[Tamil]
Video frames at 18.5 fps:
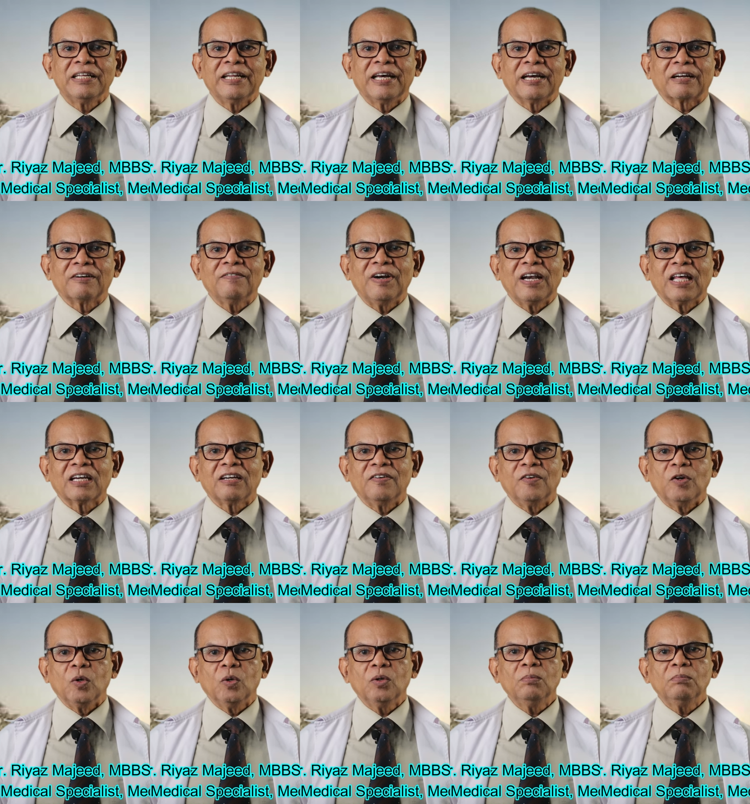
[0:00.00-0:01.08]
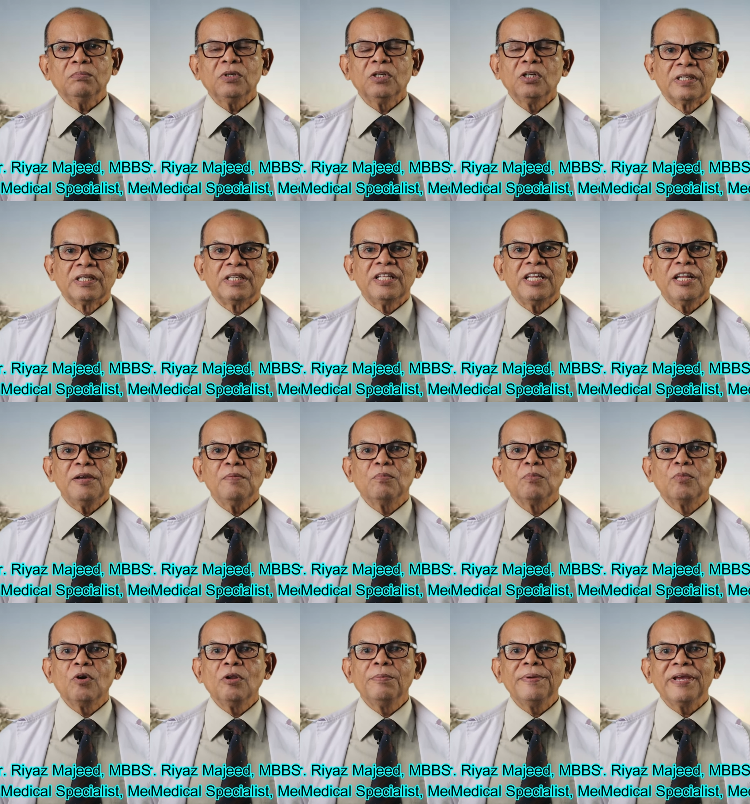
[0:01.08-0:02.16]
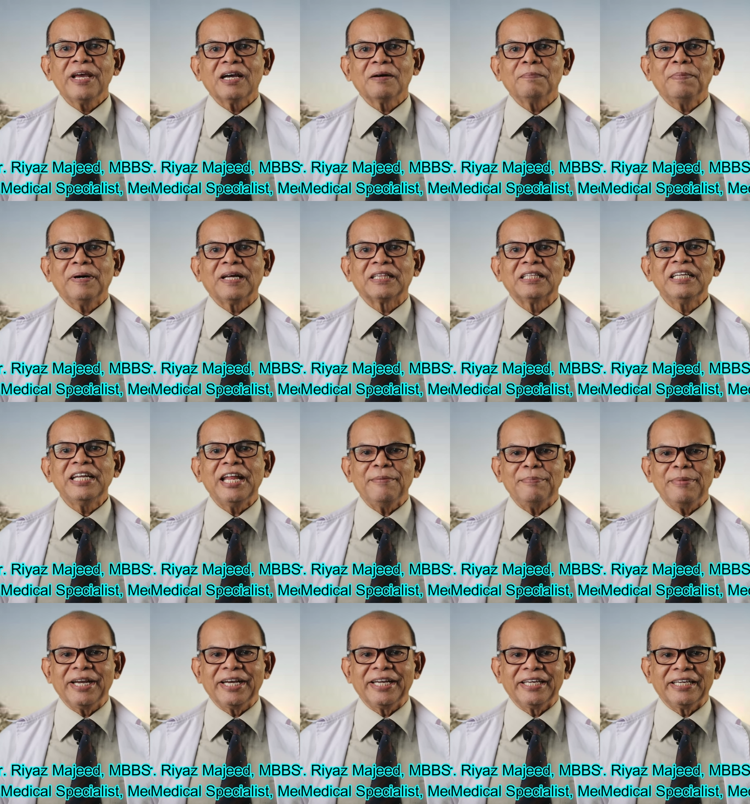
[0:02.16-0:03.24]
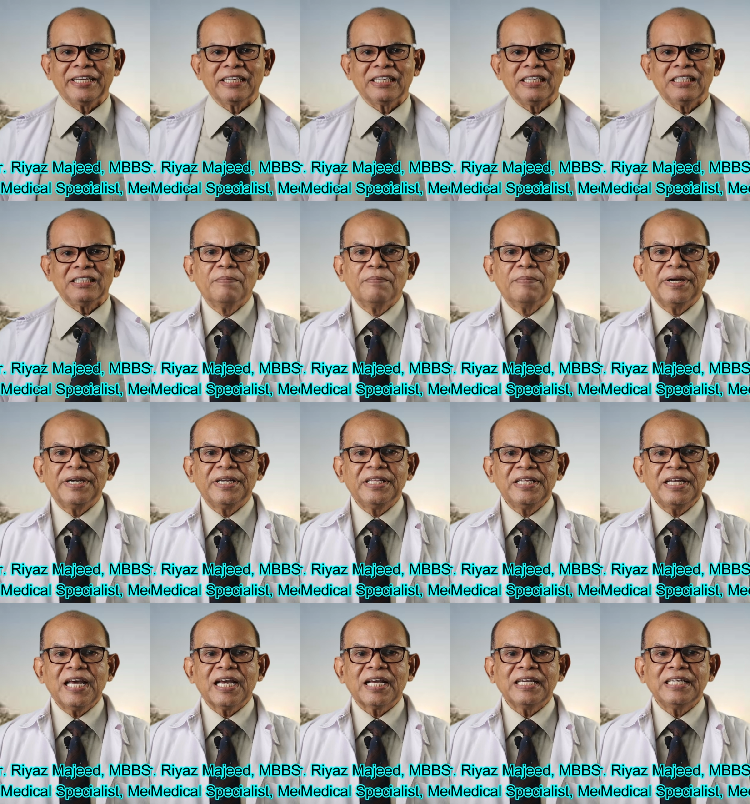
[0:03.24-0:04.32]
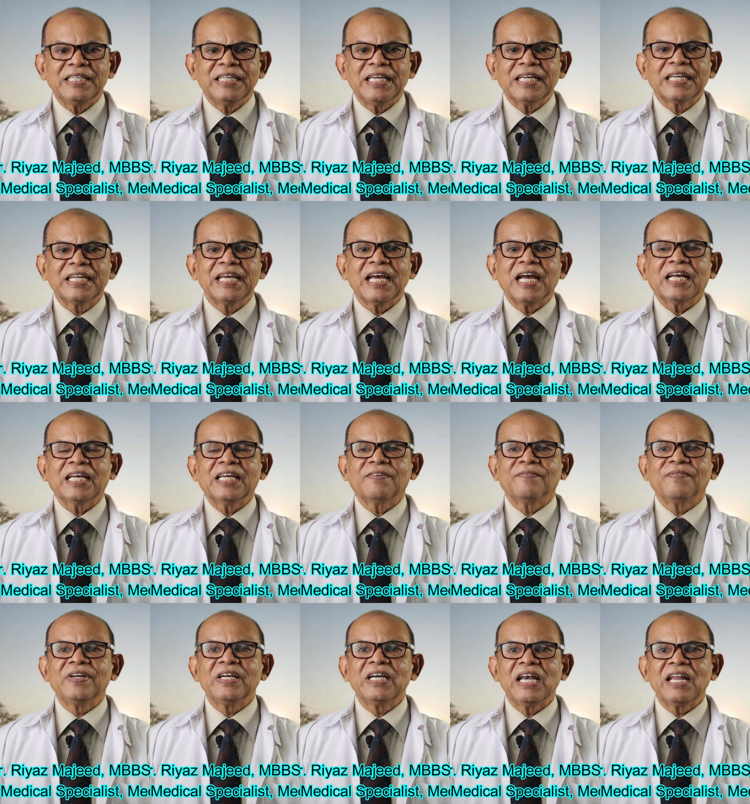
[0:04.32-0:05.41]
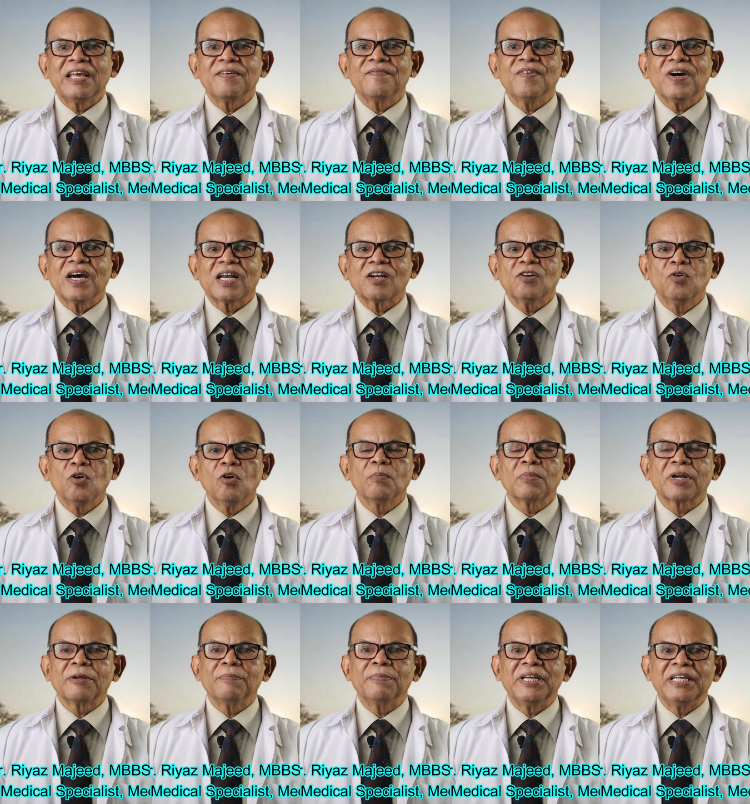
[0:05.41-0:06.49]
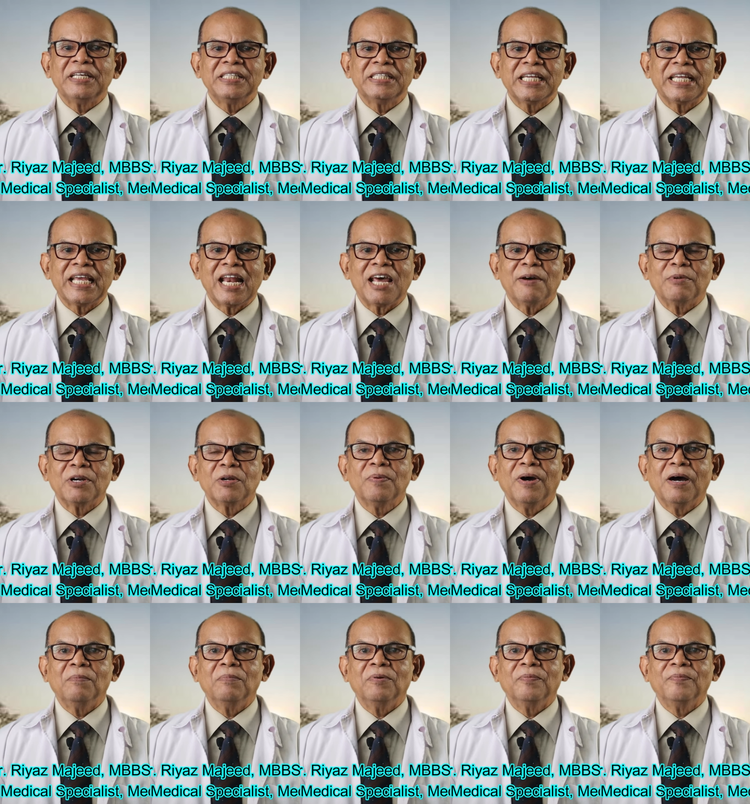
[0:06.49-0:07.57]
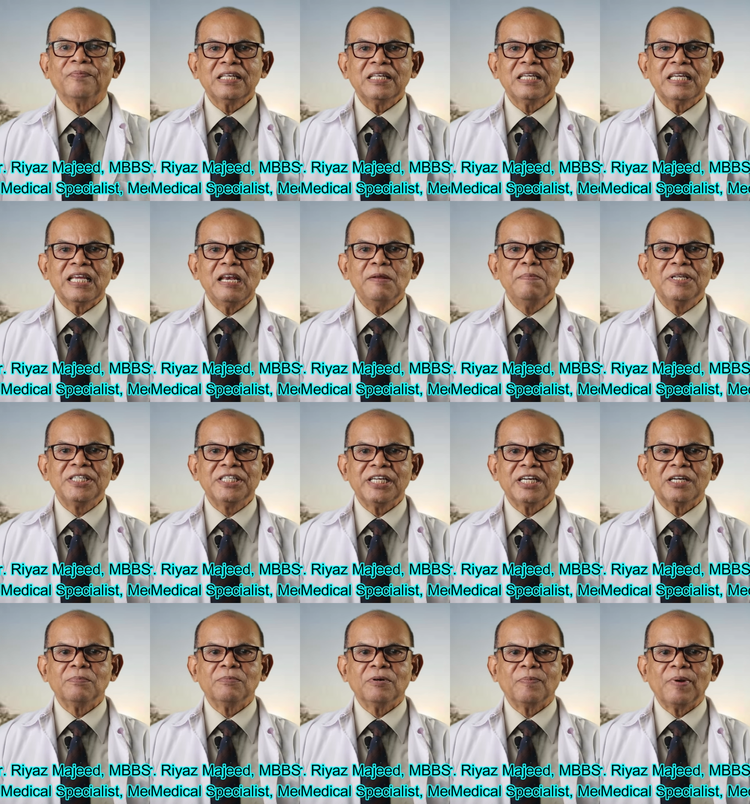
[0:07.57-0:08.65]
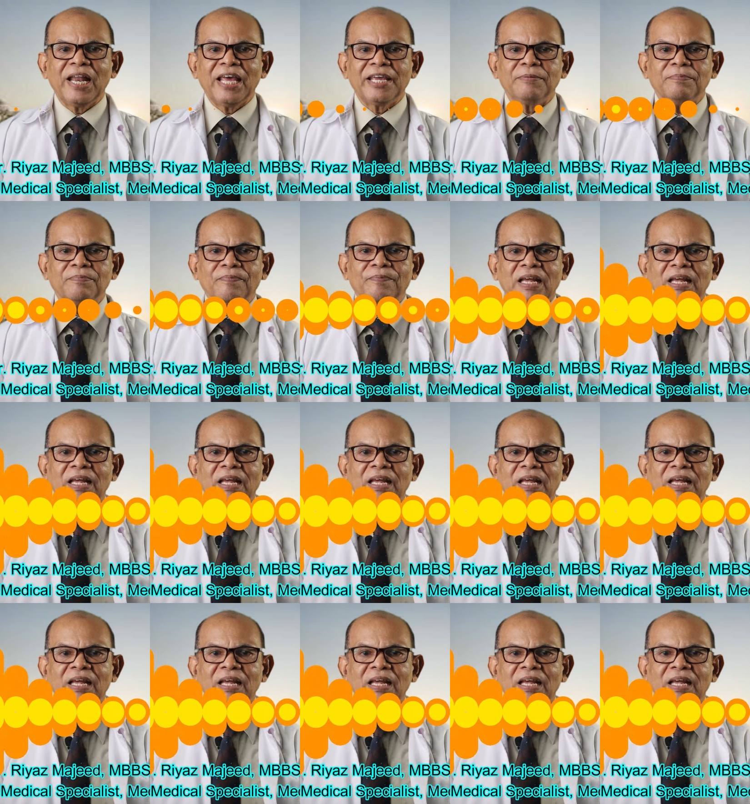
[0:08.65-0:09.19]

நாங்கள் வழங்க உள்ளோம் இதனை முழுமையாக பார்த்து நன்மை அடையுங்கள் மற்றது நாங்கள் இயற்கையாக வீட்டில் இவ்வாறு ஹோம் ரெமிடி செய்யலாம்னு பார்ப்போம் அது எலுமிச்சை எடுப்போம் லைம்